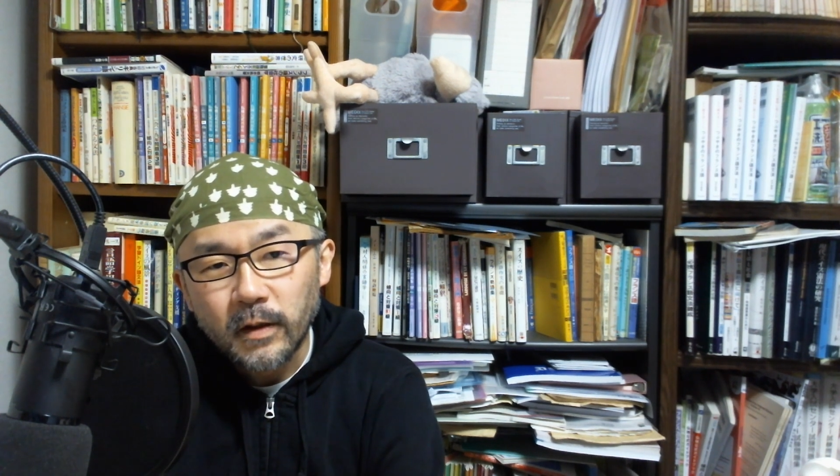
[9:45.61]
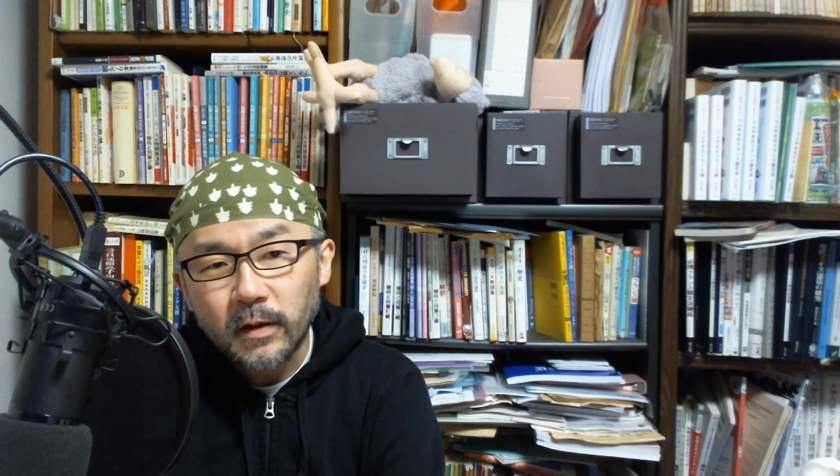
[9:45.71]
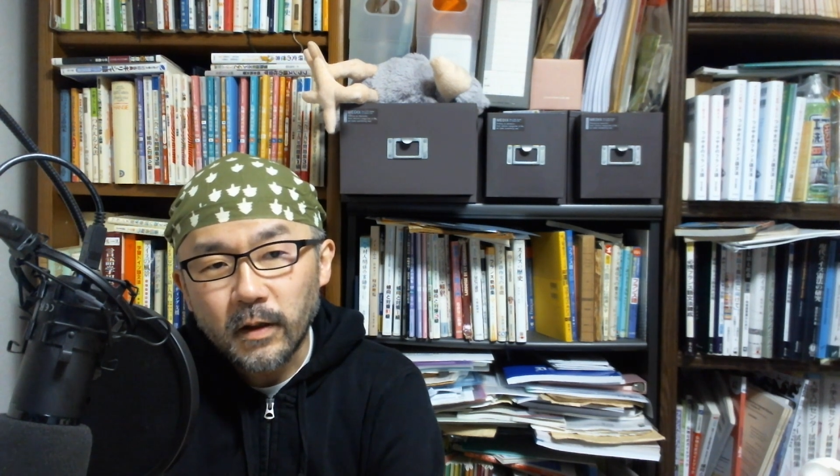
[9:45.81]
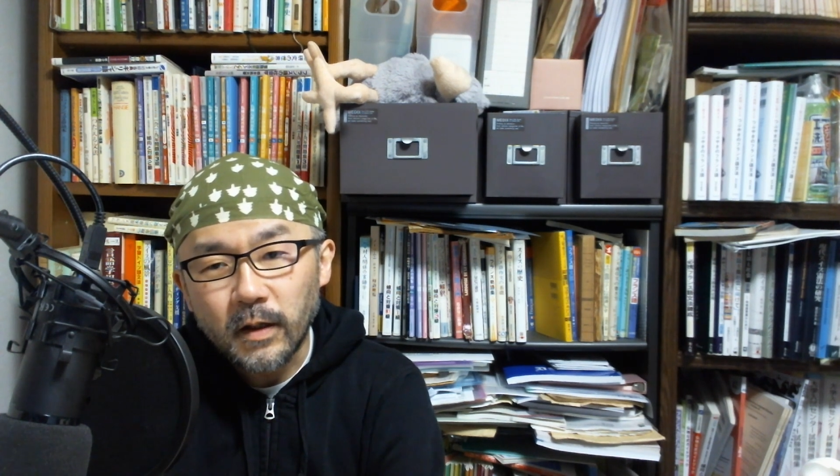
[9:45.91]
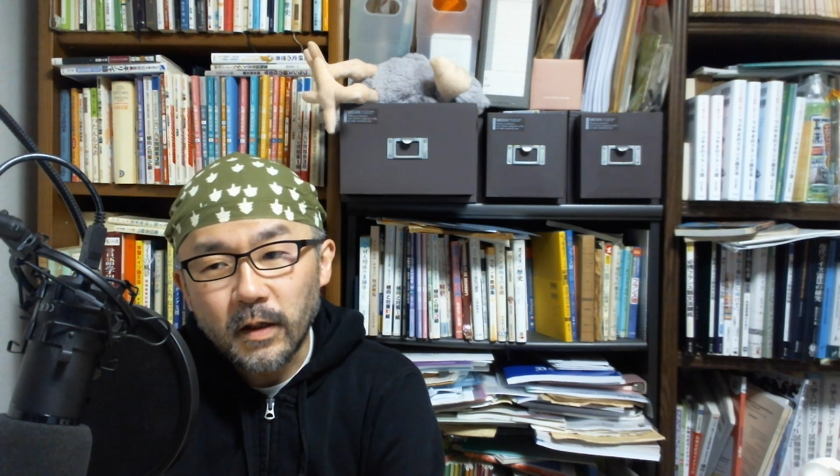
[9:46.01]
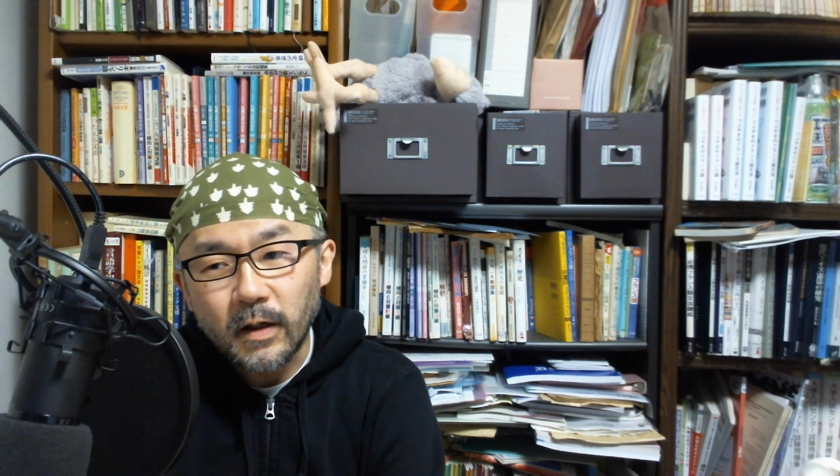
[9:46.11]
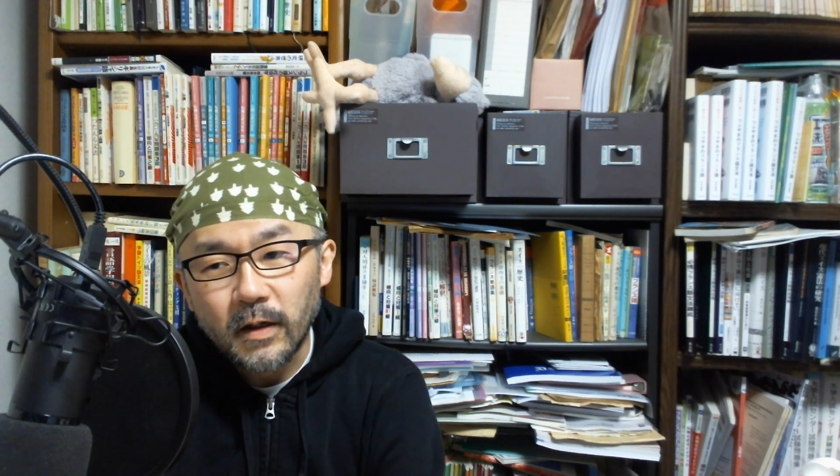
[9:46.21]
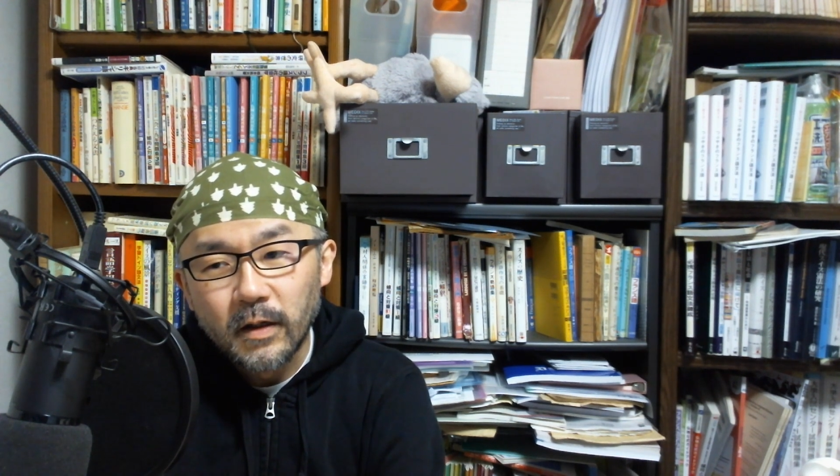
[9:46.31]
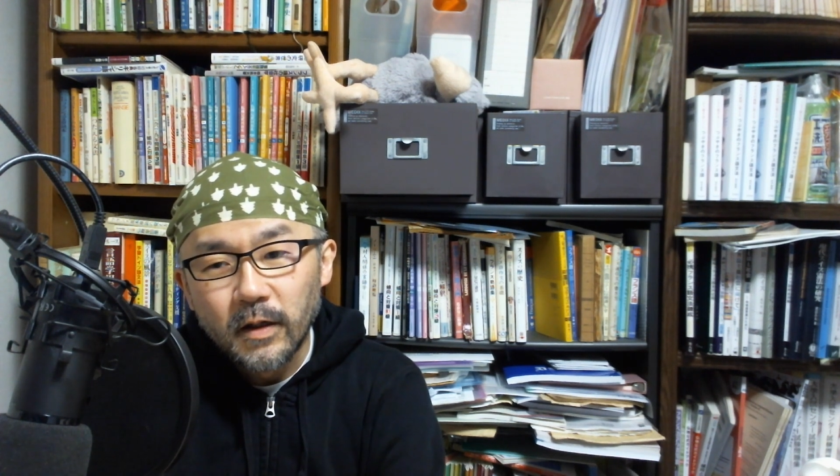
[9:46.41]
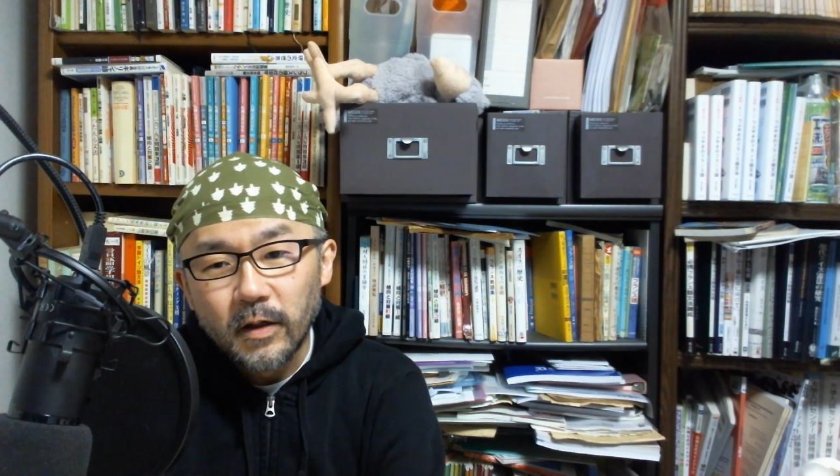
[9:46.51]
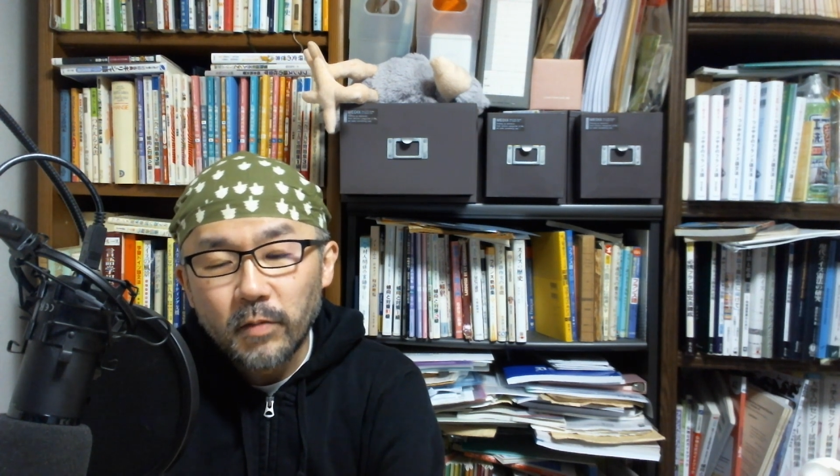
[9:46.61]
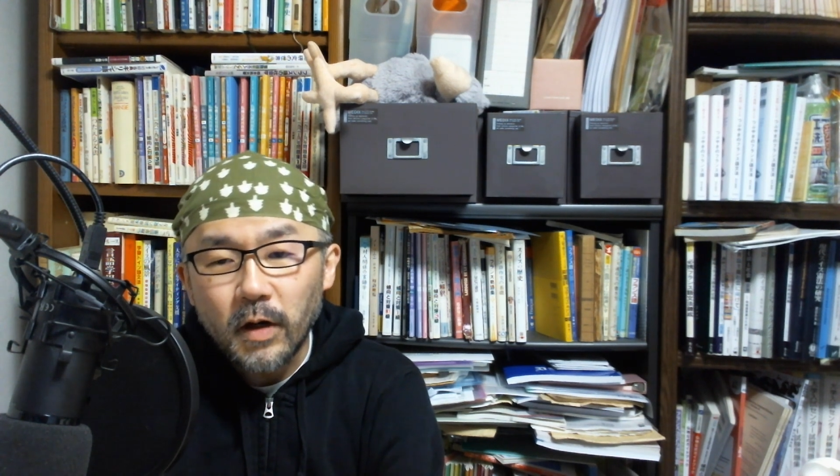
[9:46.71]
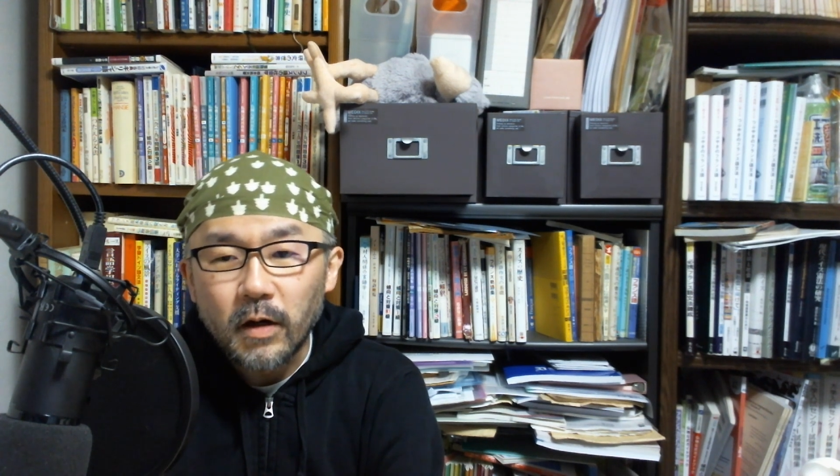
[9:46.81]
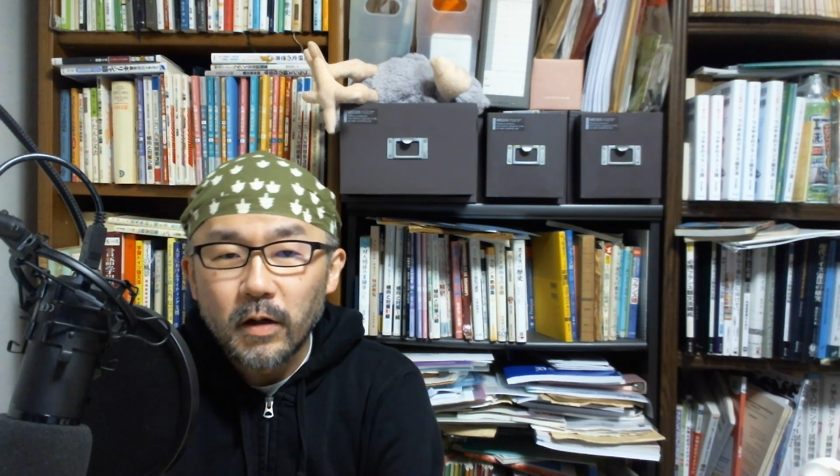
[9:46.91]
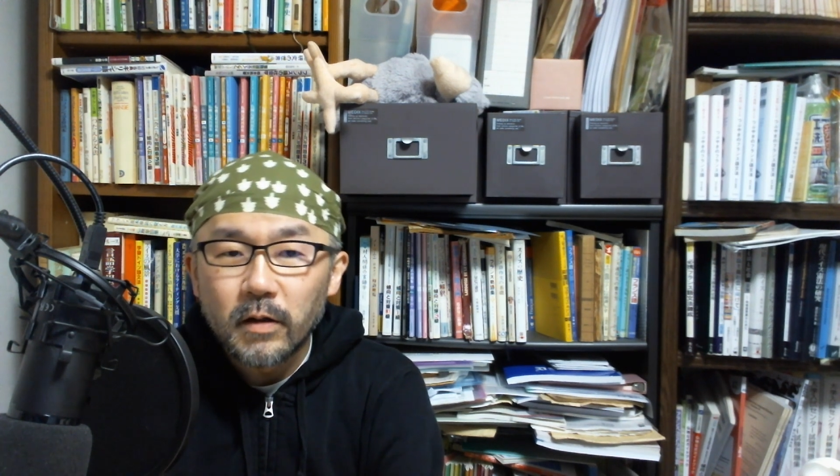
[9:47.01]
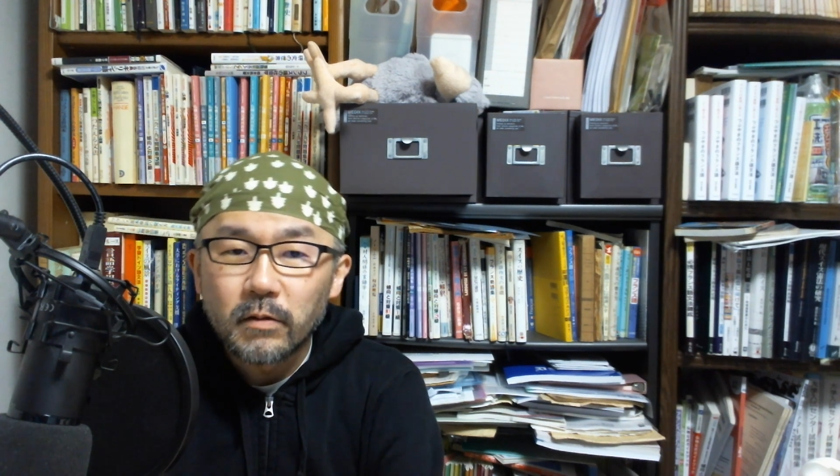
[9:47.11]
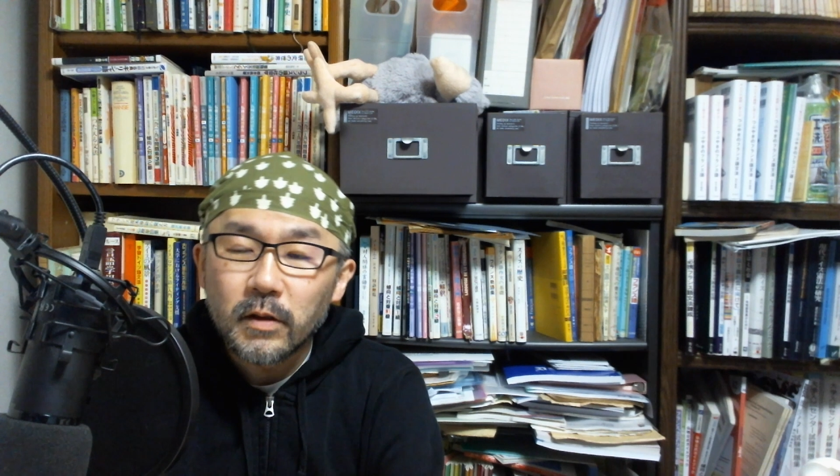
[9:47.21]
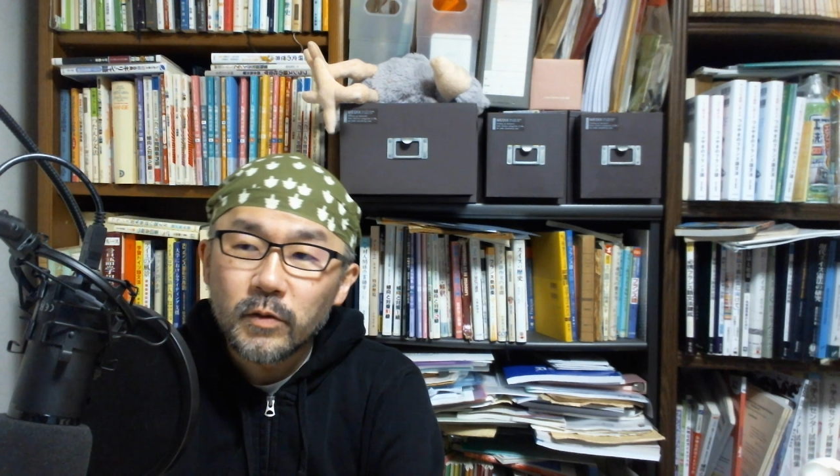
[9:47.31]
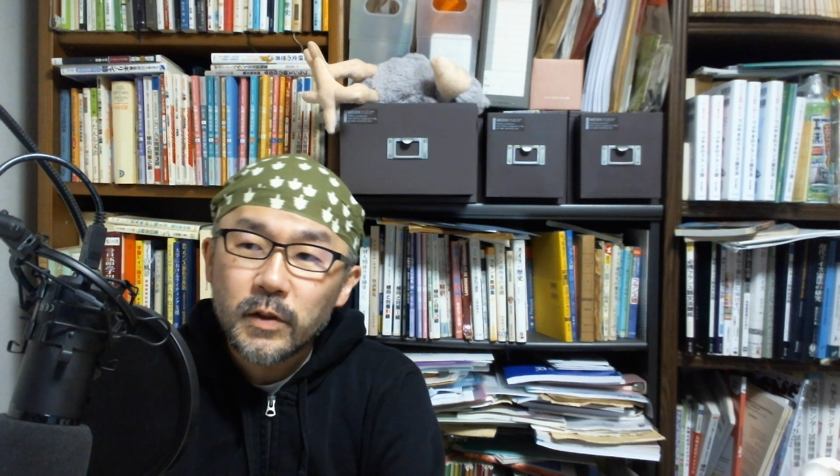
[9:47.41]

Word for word: だから、まあ、あの、